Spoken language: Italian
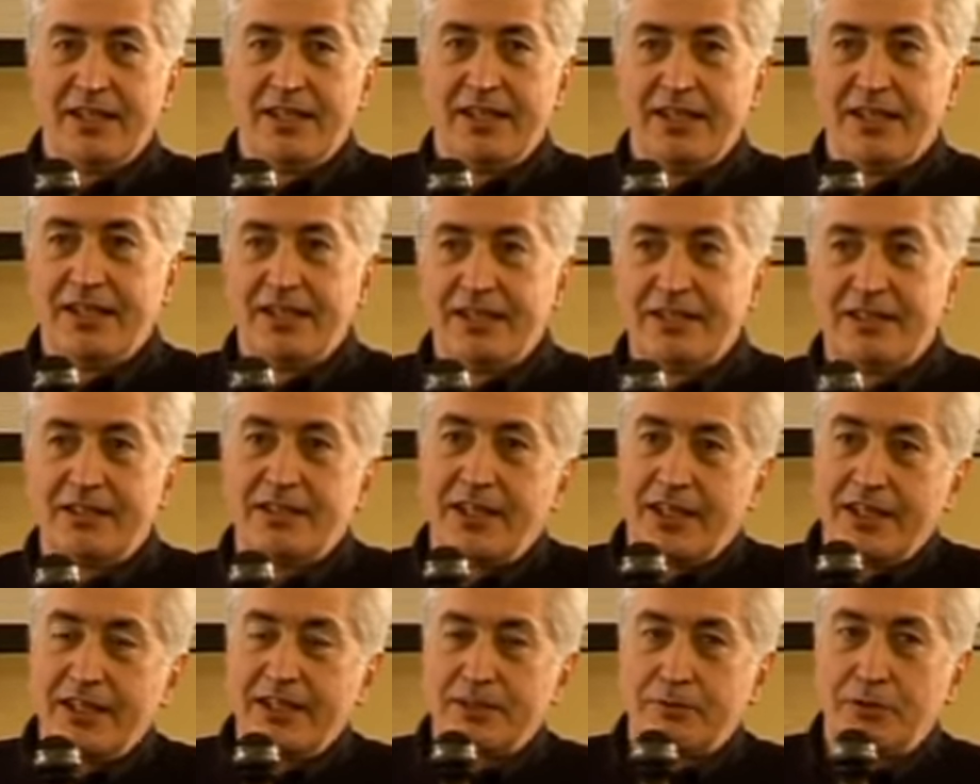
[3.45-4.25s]
eh, si
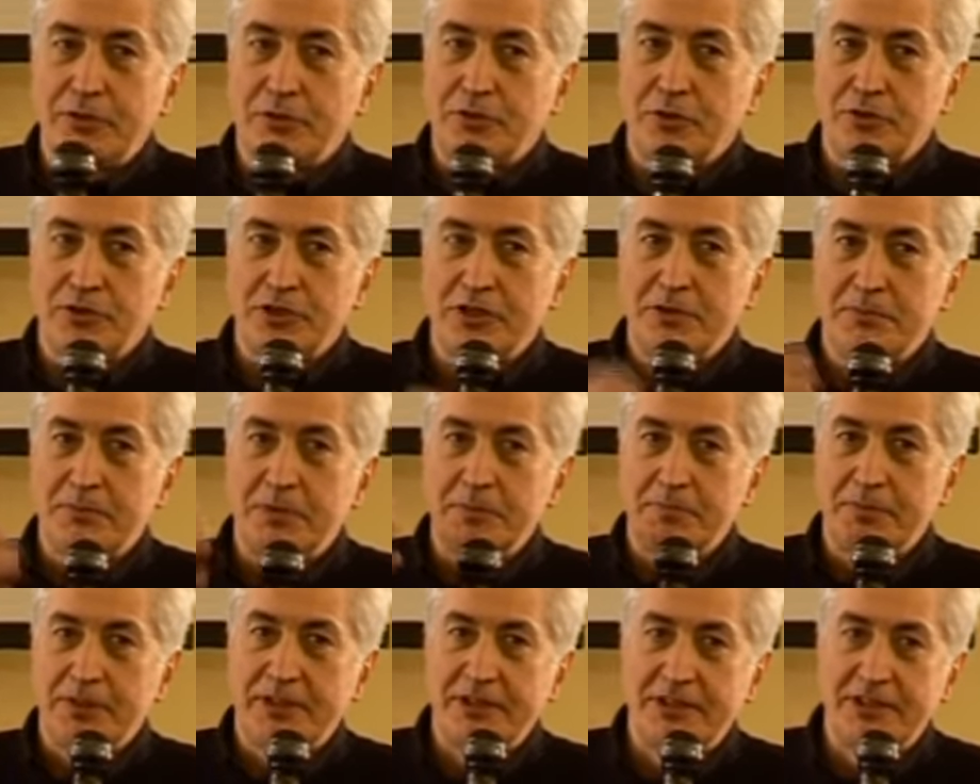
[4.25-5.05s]
intende qualcosa di
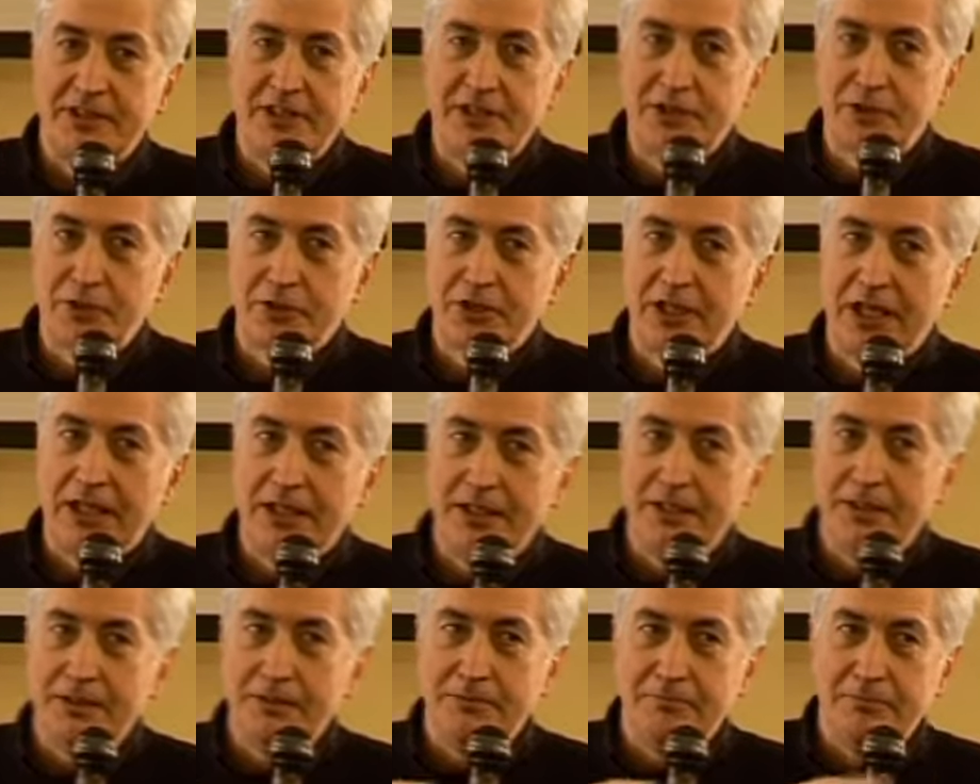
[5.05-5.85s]
ben preciso,
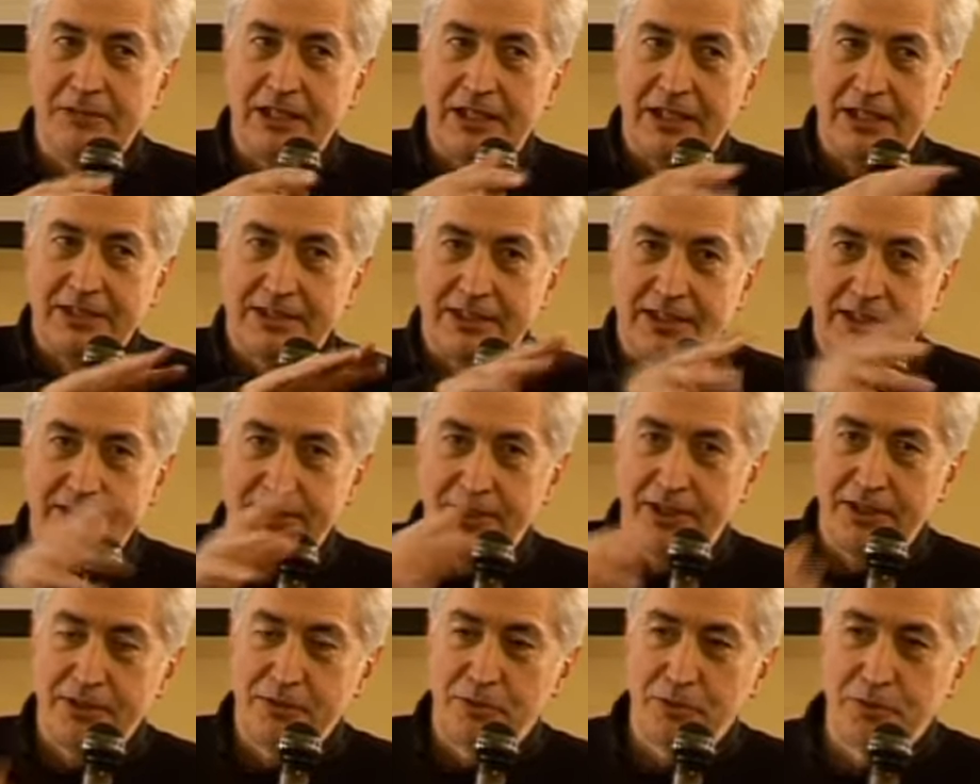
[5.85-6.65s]
dal
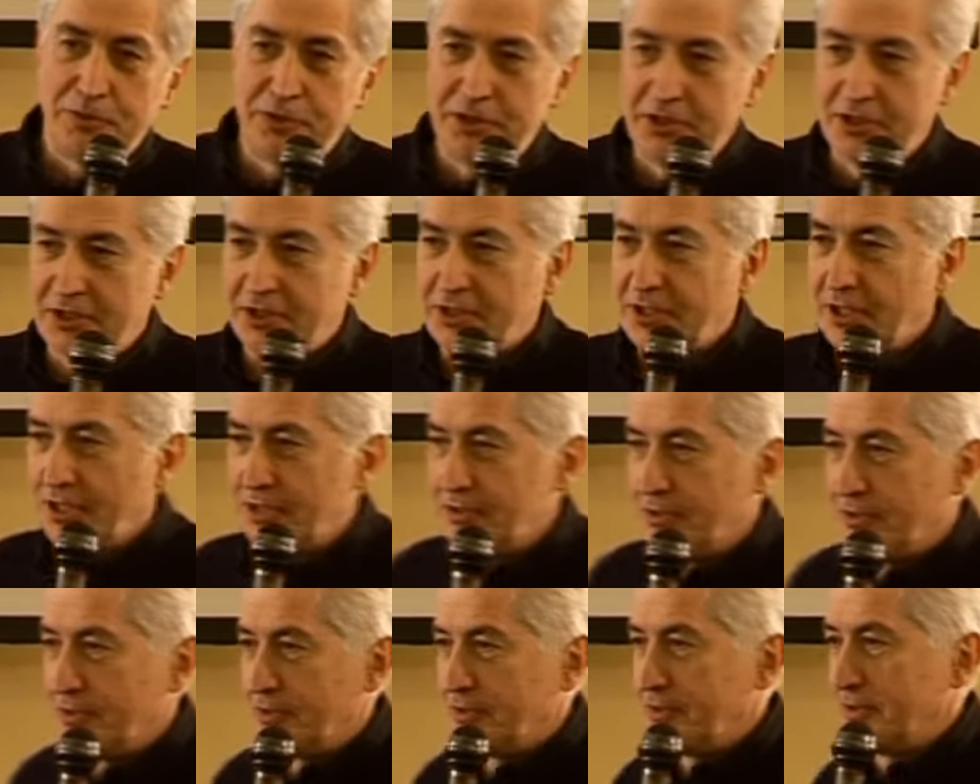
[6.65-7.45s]
1600
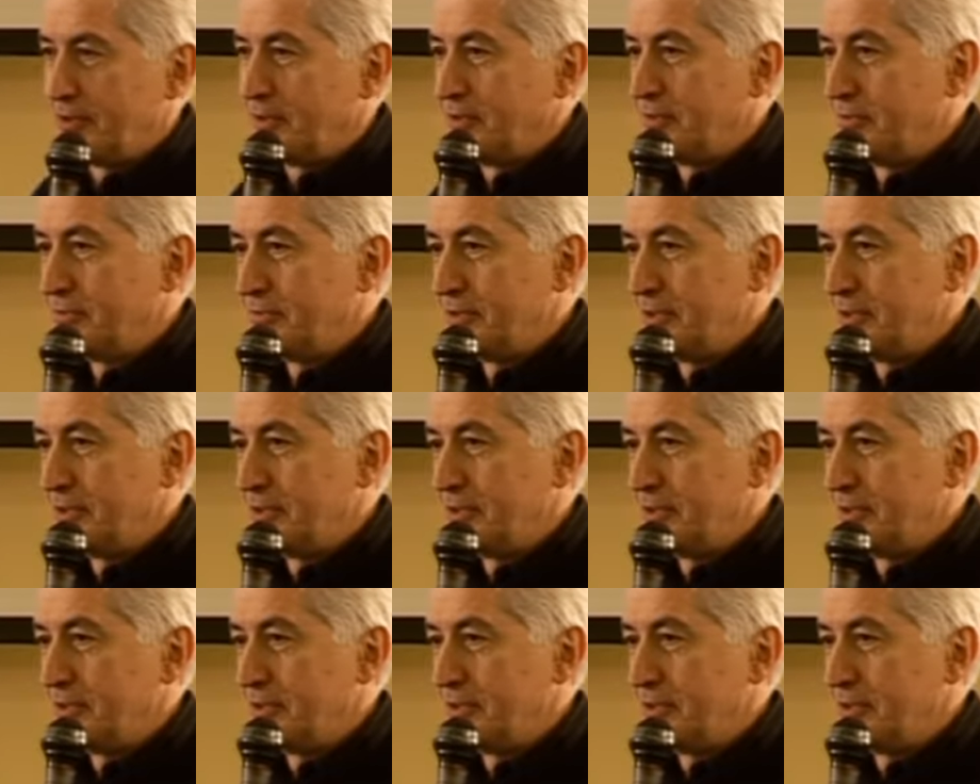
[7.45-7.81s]
circa no?